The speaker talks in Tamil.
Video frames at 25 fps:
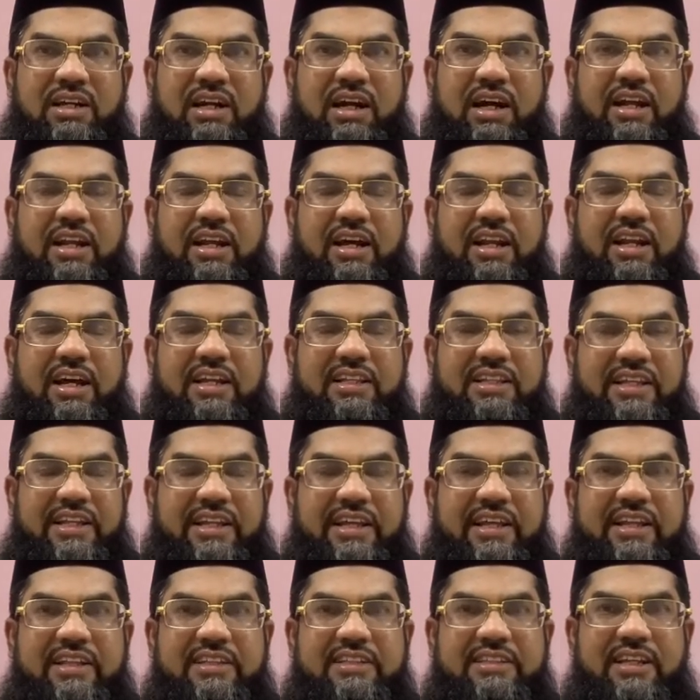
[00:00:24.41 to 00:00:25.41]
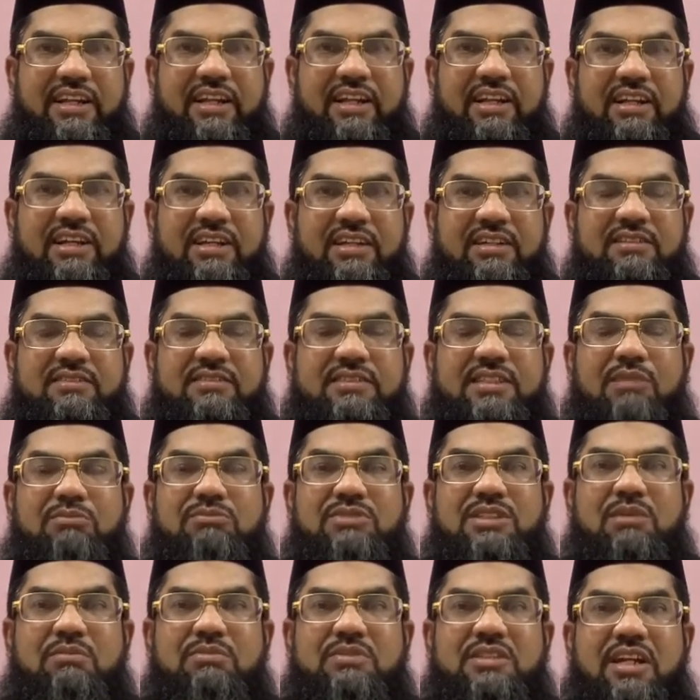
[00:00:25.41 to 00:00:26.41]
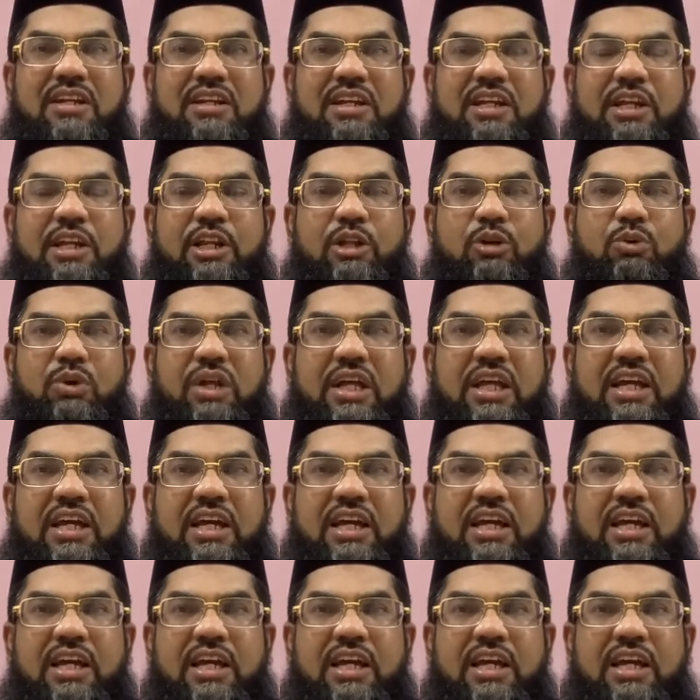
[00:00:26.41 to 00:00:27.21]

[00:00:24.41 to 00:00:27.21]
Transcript: ஆனால் அந்த நேரத்தில் ஜம்சம் தண்ணீரினுடைய